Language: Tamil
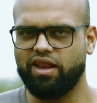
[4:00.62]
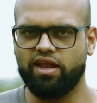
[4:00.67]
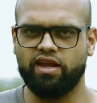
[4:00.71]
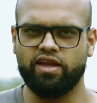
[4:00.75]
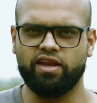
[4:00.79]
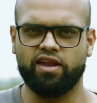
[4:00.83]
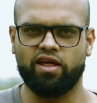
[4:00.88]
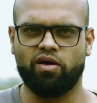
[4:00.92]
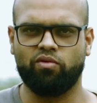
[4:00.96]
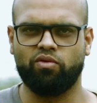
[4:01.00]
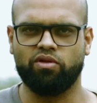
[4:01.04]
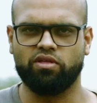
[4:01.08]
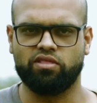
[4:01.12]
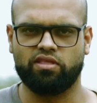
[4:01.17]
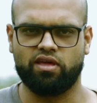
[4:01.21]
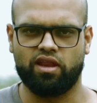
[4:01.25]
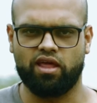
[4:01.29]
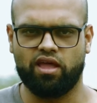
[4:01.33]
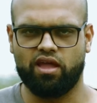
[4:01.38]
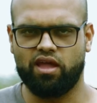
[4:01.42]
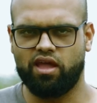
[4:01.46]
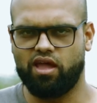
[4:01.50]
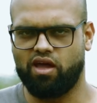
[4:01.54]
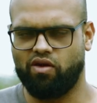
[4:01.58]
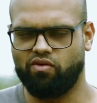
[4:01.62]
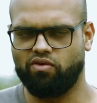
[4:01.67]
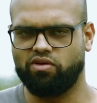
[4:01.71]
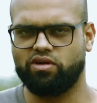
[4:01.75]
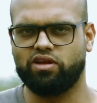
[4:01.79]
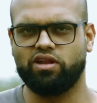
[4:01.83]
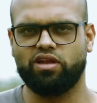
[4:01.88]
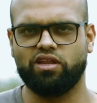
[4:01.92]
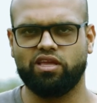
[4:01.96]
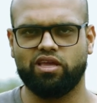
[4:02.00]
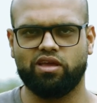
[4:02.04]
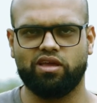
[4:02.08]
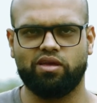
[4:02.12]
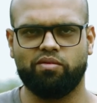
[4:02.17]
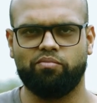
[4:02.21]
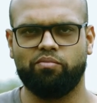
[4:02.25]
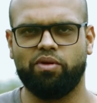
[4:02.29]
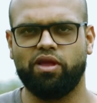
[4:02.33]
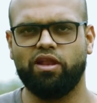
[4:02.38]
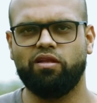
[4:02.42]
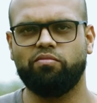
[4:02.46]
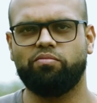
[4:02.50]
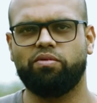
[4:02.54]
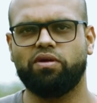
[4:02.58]
மெயில் ஐடி நான் உங்களுக்கு தரேன் அவங்கள்ட்ட நீங்கள்
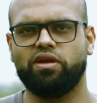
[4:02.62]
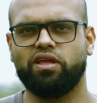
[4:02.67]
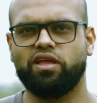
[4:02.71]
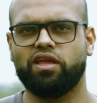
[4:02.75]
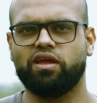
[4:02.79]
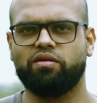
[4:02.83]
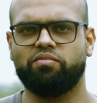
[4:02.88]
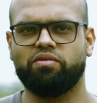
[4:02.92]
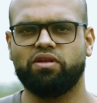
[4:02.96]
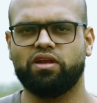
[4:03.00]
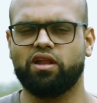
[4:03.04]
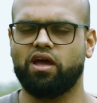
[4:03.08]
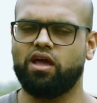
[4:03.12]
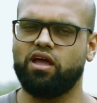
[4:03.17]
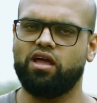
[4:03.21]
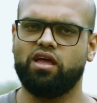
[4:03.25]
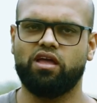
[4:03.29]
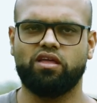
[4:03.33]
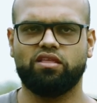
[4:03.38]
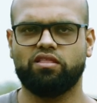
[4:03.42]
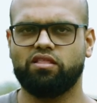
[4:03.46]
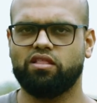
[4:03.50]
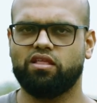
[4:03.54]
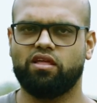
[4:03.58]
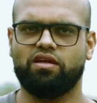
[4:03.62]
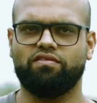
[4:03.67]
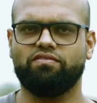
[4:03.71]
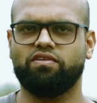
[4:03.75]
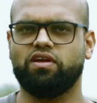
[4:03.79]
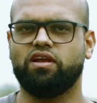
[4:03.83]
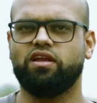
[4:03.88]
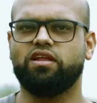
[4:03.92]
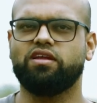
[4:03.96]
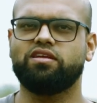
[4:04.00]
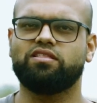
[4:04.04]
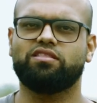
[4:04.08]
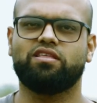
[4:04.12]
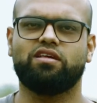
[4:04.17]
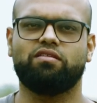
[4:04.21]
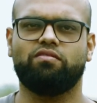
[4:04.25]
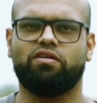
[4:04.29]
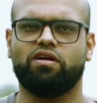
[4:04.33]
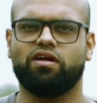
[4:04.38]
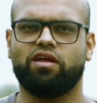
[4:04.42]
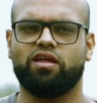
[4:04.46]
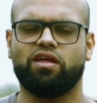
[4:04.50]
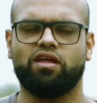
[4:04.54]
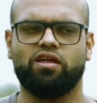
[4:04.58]
மெயில் பண்ணீங்க அப்படின்னா அவங்க லிங்க்
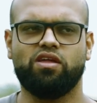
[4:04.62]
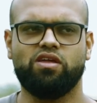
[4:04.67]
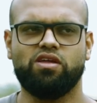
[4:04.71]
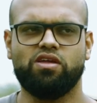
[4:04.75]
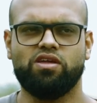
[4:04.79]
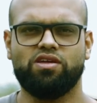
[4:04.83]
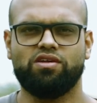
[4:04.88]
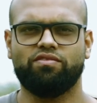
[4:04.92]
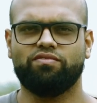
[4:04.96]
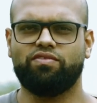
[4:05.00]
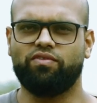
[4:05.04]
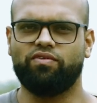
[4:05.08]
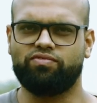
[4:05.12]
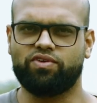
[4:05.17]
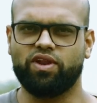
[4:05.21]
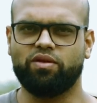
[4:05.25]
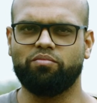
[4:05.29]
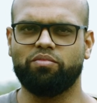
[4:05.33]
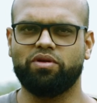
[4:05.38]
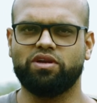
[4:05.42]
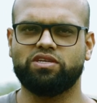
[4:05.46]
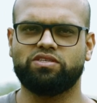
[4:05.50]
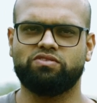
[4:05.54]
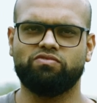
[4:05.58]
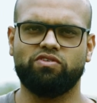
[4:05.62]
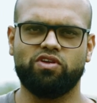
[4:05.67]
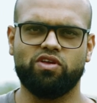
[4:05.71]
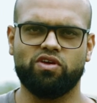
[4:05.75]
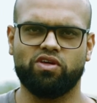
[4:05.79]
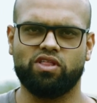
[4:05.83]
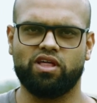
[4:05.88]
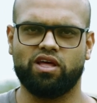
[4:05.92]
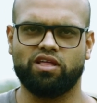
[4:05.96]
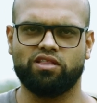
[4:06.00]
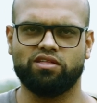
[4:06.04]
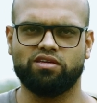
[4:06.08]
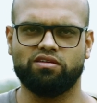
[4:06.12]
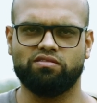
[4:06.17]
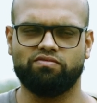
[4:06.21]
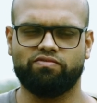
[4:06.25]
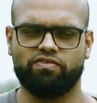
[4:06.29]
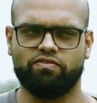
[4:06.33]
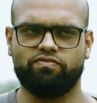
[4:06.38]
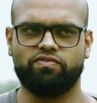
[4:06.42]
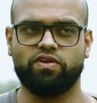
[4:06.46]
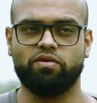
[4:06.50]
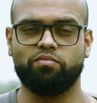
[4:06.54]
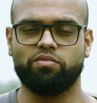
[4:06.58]
தருவாங்க ஃபிஃப்டீன் மினிட்ஸ் வீடியோ தான் அது
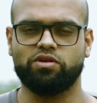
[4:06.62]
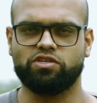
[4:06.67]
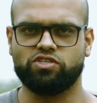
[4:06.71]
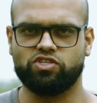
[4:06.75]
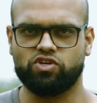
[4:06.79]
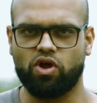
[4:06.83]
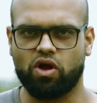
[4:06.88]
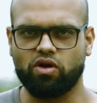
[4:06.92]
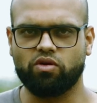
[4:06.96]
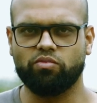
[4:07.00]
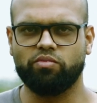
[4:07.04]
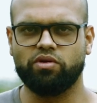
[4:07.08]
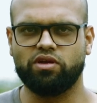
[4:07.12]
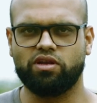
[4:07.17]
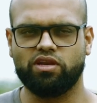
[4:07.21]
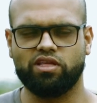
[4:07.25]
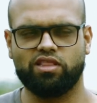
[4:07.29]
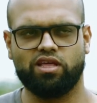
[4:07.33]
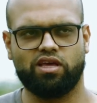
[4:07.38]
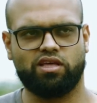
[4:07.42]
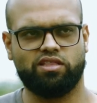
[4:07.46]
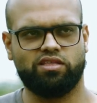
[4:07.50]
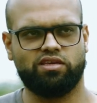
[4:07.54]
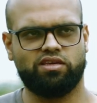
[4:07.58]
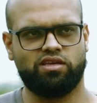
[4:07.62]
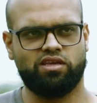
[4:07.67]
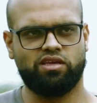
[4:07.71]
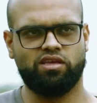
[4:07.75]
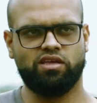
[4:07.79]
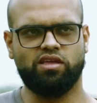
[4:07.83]
ஃபிஃப்டீன் மினிட்ஸ் டாக்குமெண்ட்ரி தான் அது